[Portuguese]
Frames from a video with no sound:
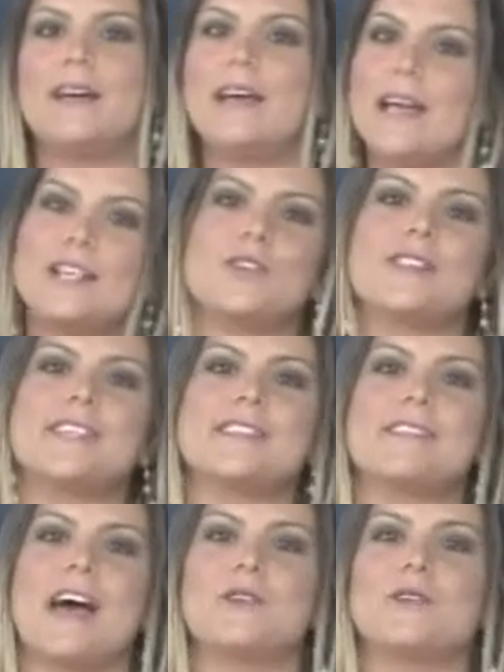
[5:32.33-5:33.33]
É só
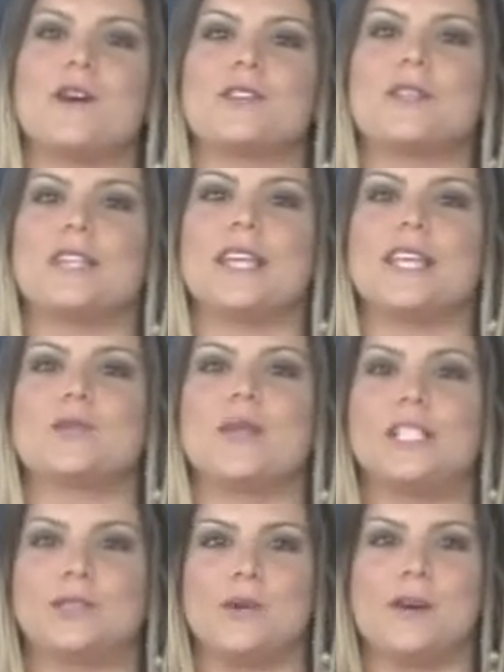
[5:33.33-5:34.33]
acessar o nosso endereço
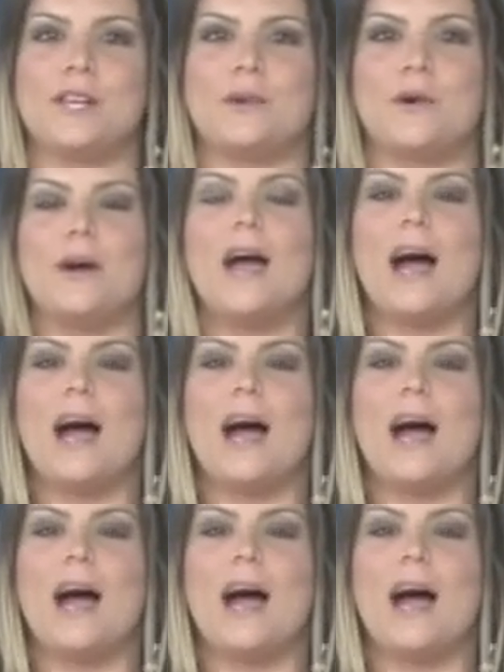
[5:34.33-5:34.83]
eletrônico.